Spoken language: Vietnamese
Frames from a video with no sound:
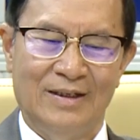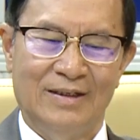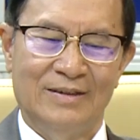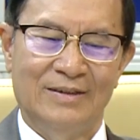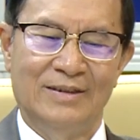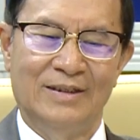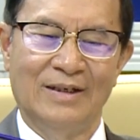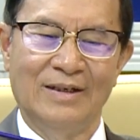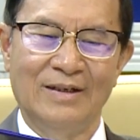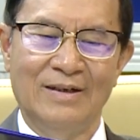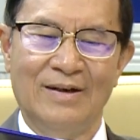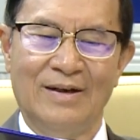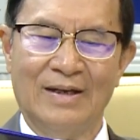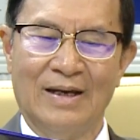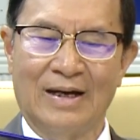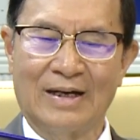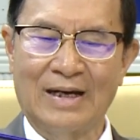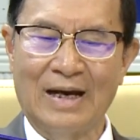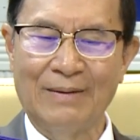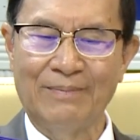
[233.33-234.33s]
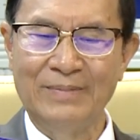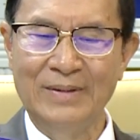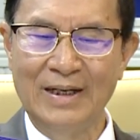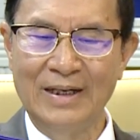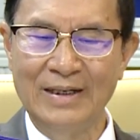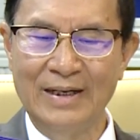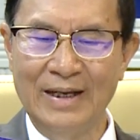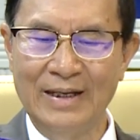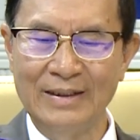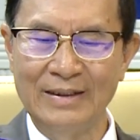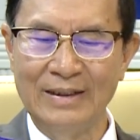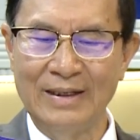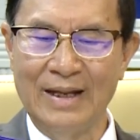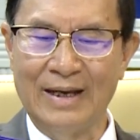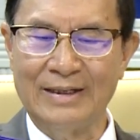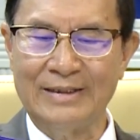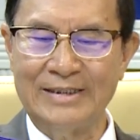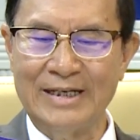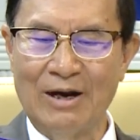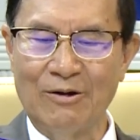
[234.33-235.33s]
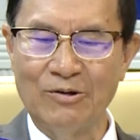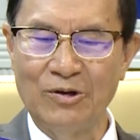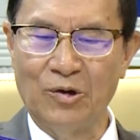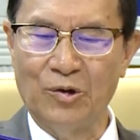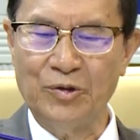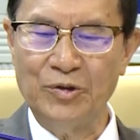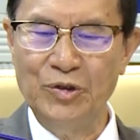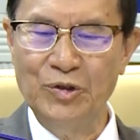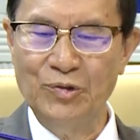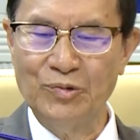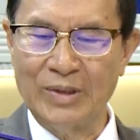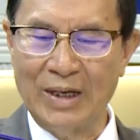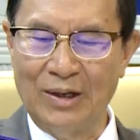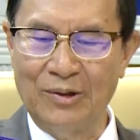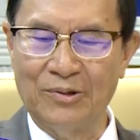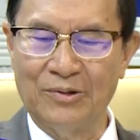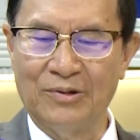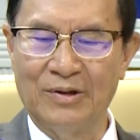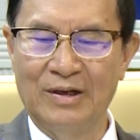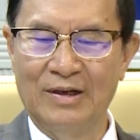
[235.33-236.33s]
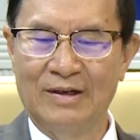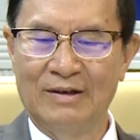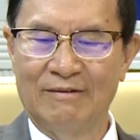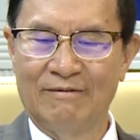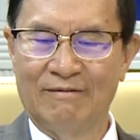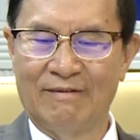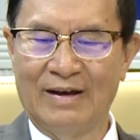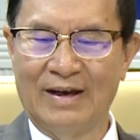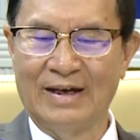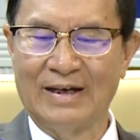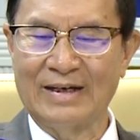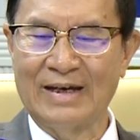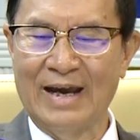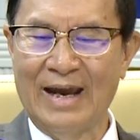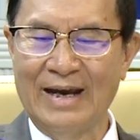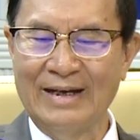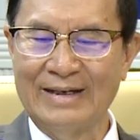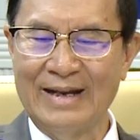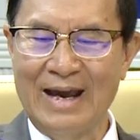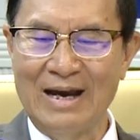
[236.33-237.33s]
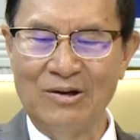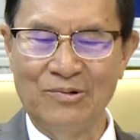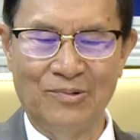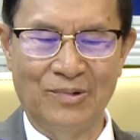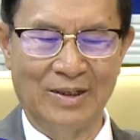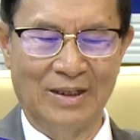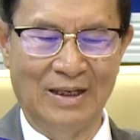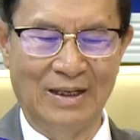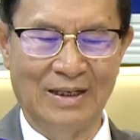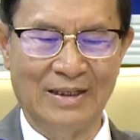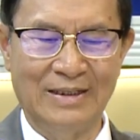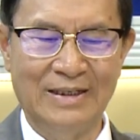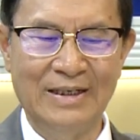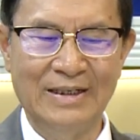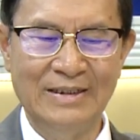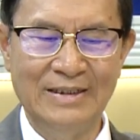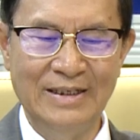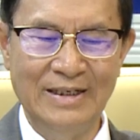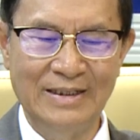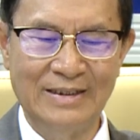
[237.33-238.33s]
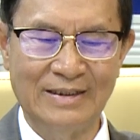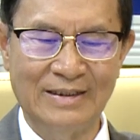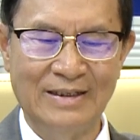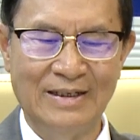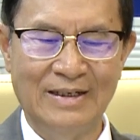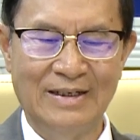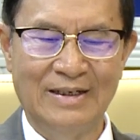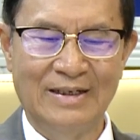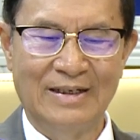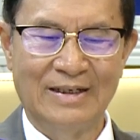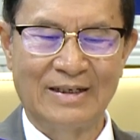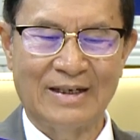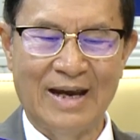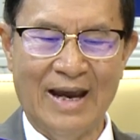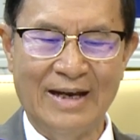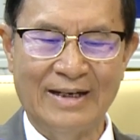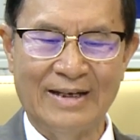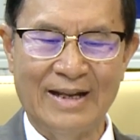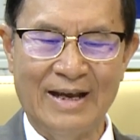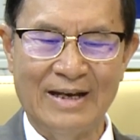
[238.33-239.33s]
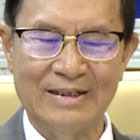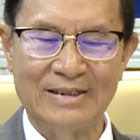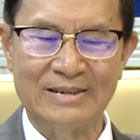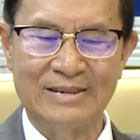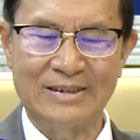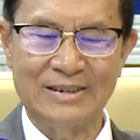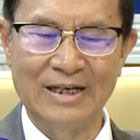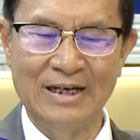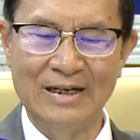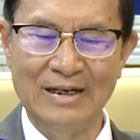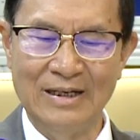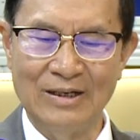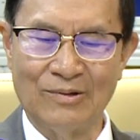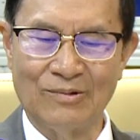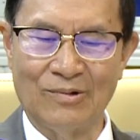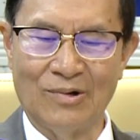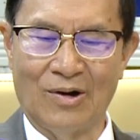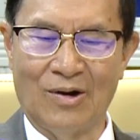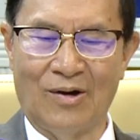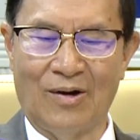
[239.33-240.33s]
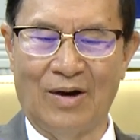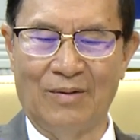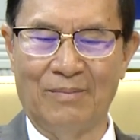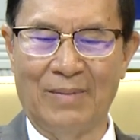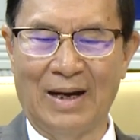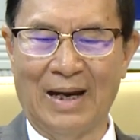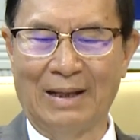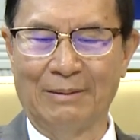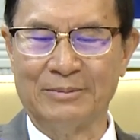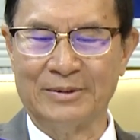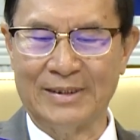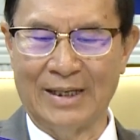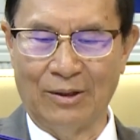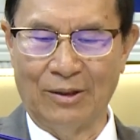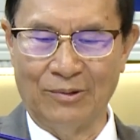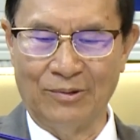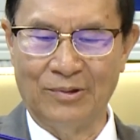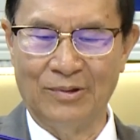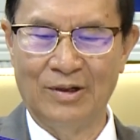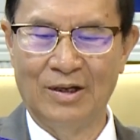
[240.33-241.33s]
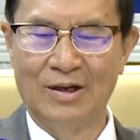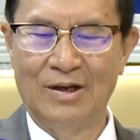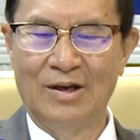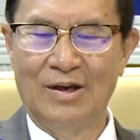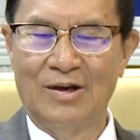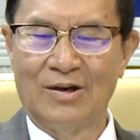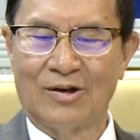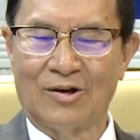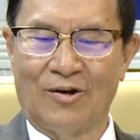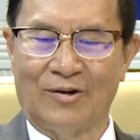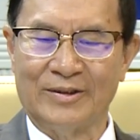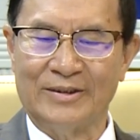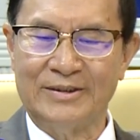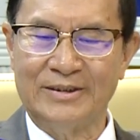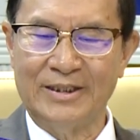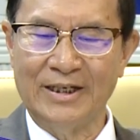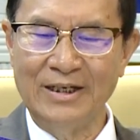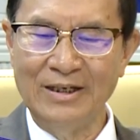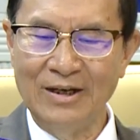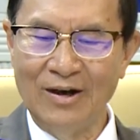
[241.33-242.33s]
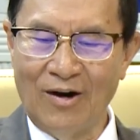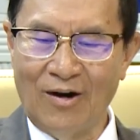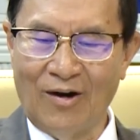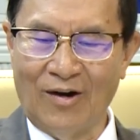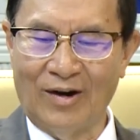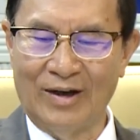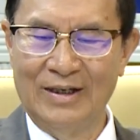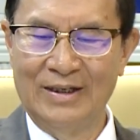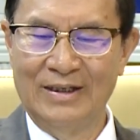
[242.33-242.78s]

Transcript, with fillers: Những người ở khắp nơi đến để trao đổi nhu cầu và khai thác nguồn lợi thiên nhiên, khai thác sinh lực của họ mà làm giàu, còn chính họ